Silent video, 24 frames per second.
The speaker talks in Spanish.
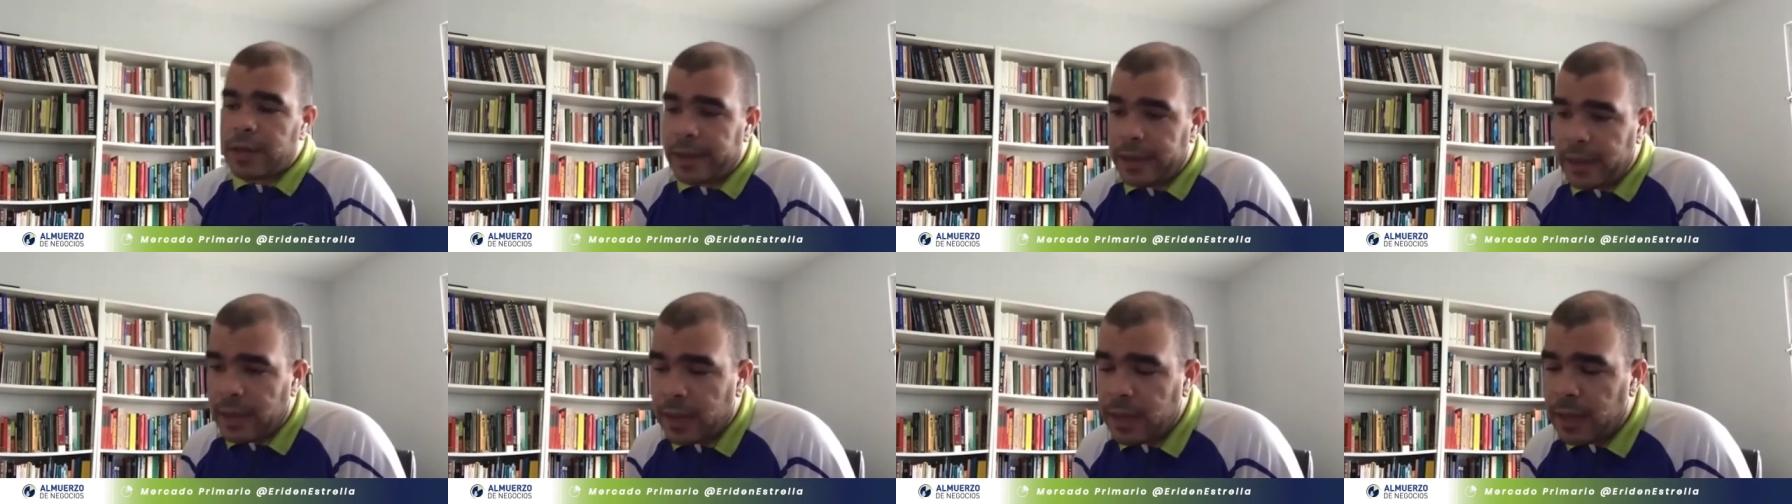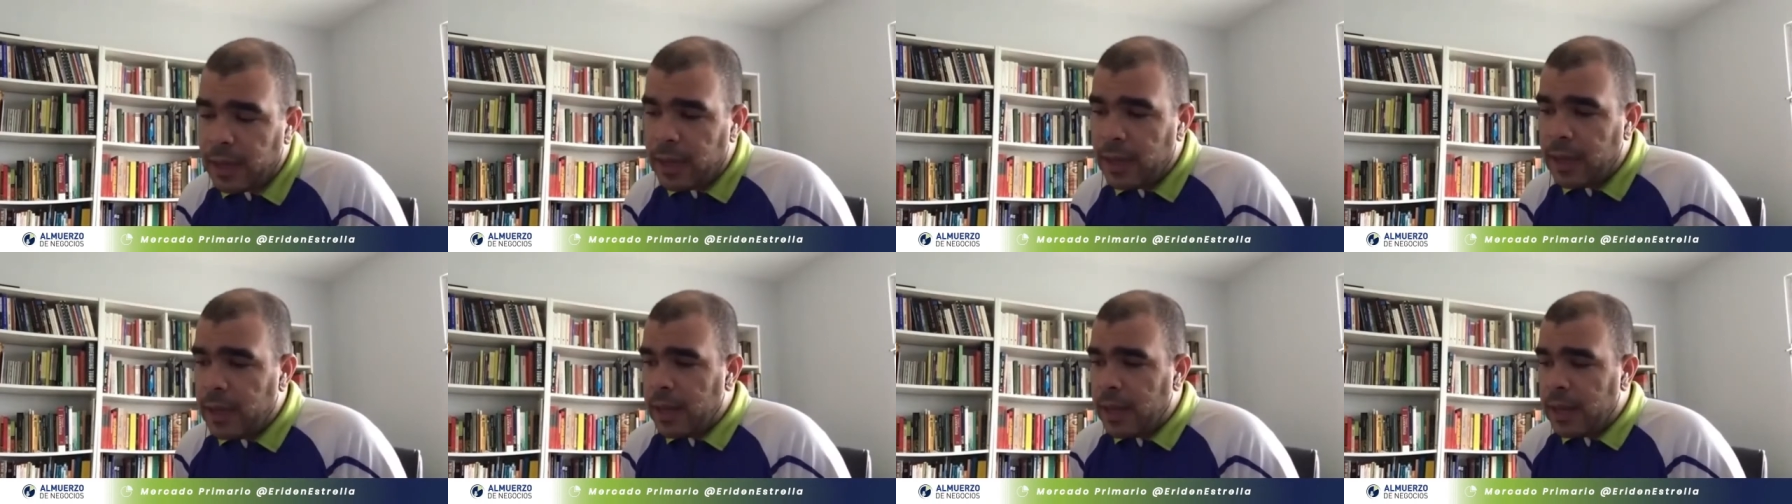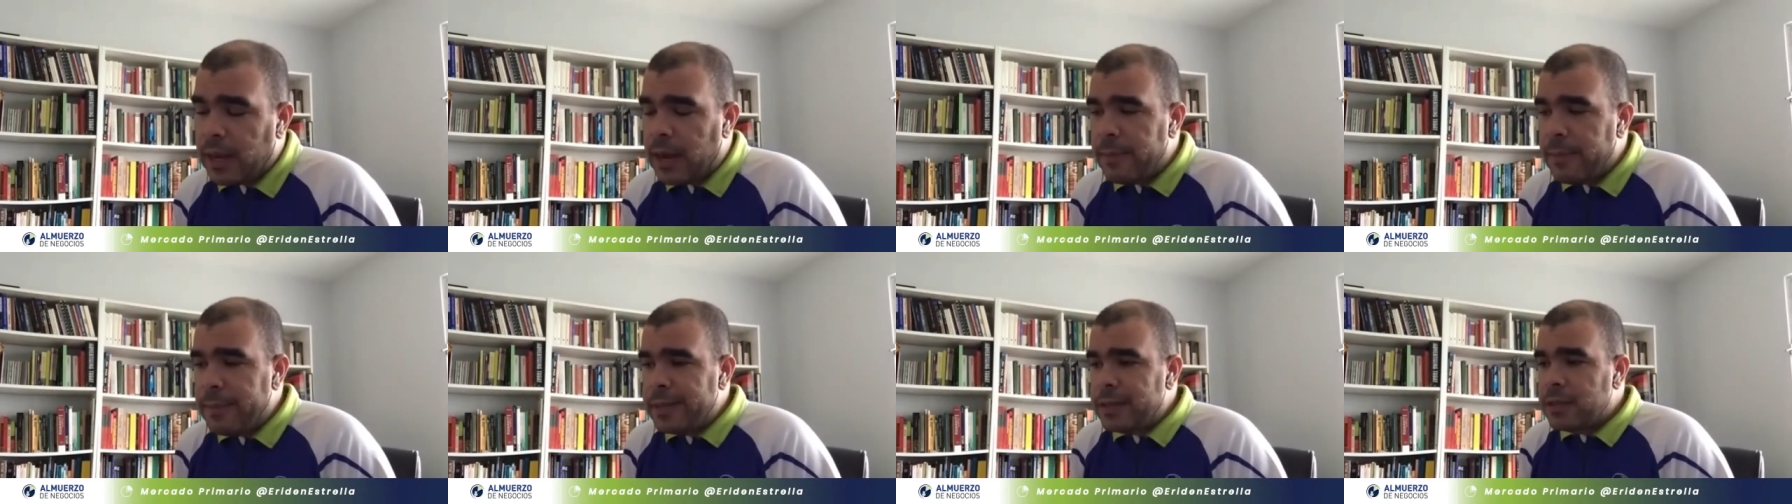Que
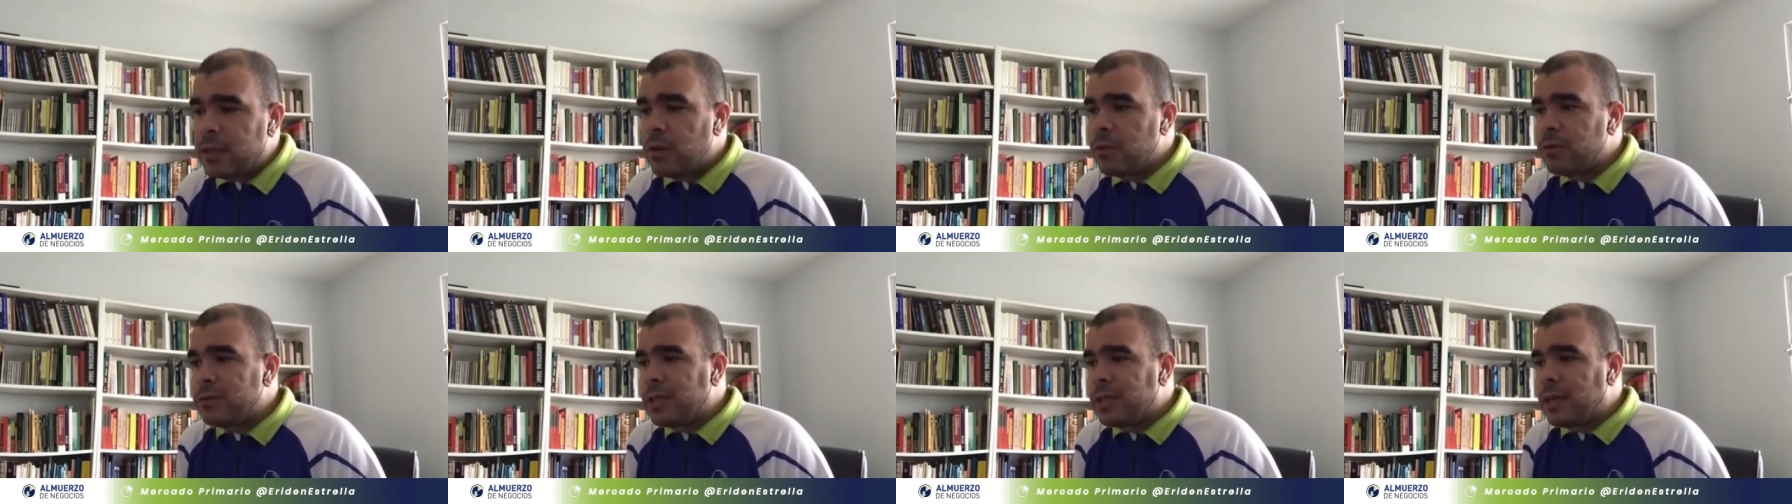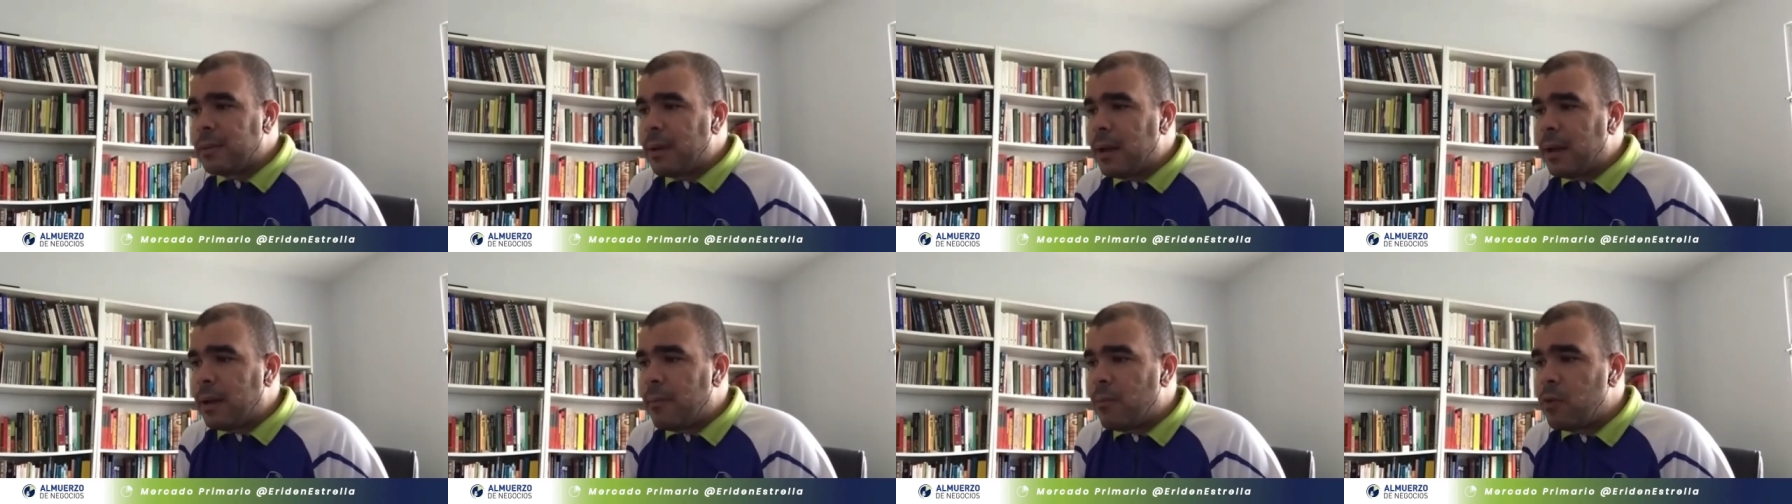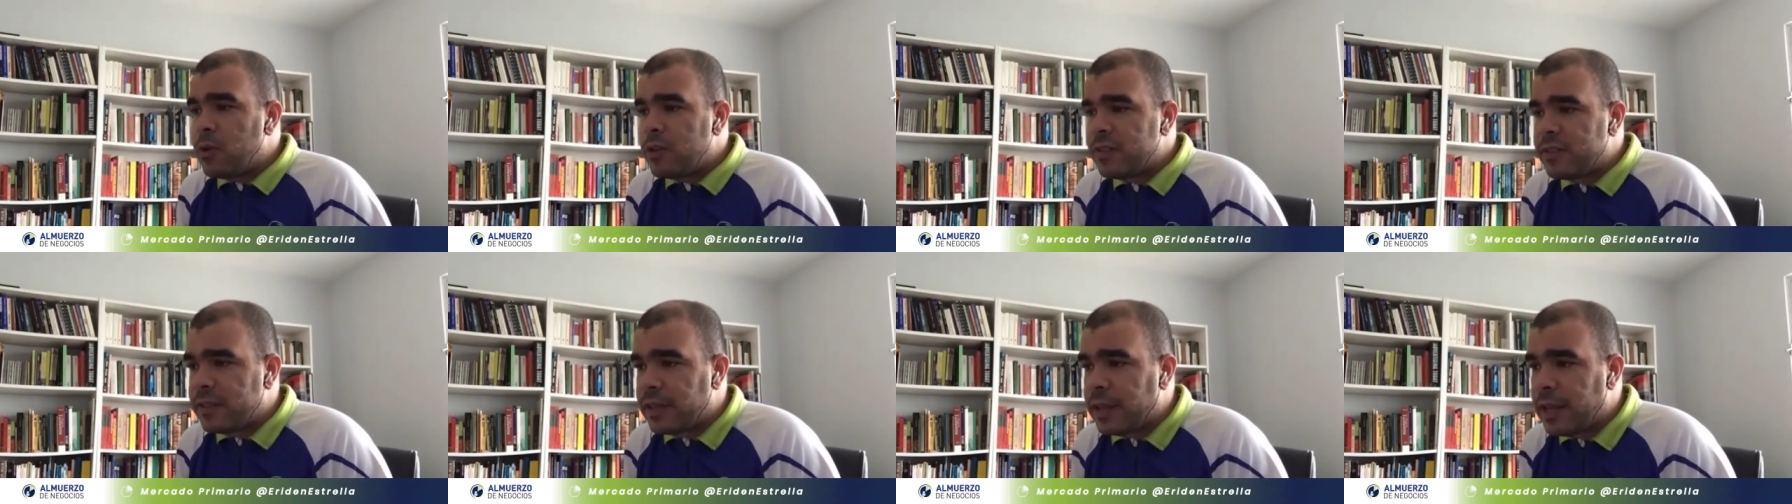realmente es un tema muy